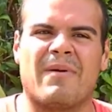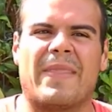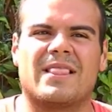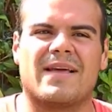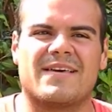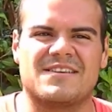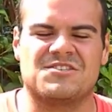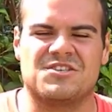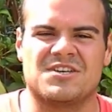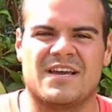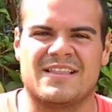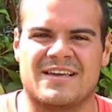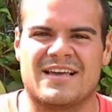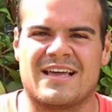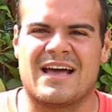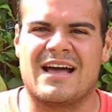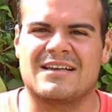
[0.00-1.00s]
per la
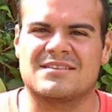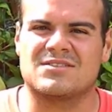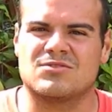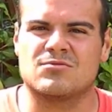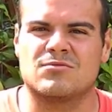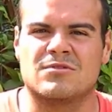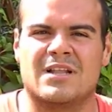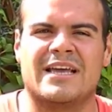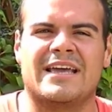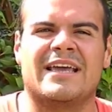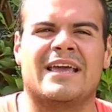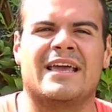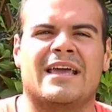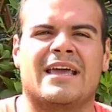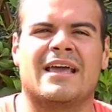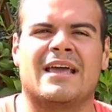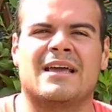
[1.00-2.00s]
ricerca sul,
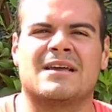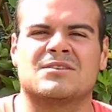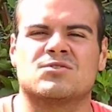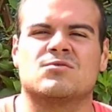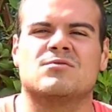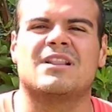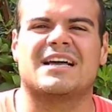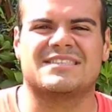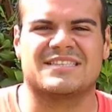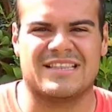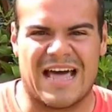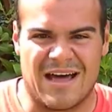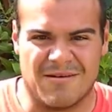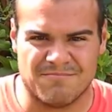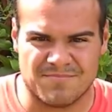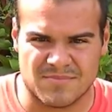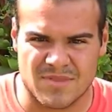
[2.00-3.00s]
eh, sulla
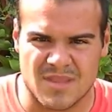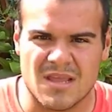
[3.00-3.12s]
SLA